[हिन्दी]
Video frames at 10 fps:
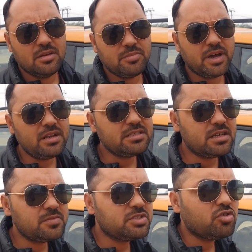पहली
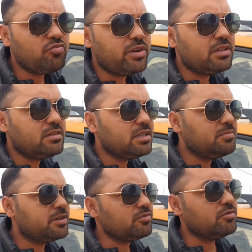सर्विस तो फ्री थी
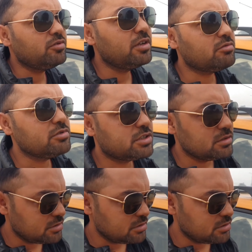बट उन्होंने कुछ